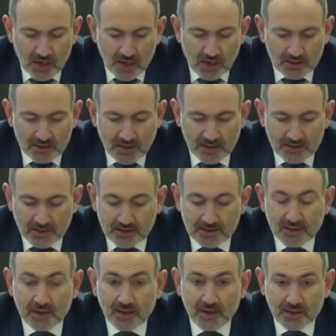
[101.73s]
как для
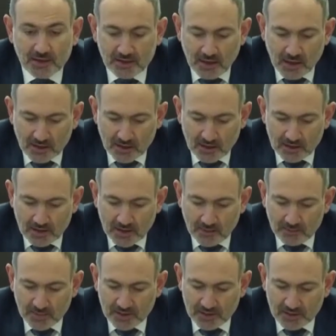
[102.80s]
населения, так и
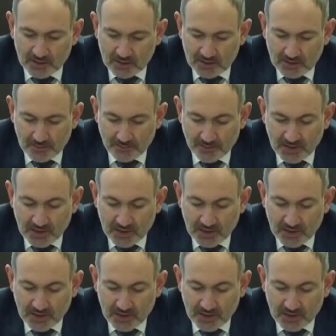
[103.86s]
для бизнеса.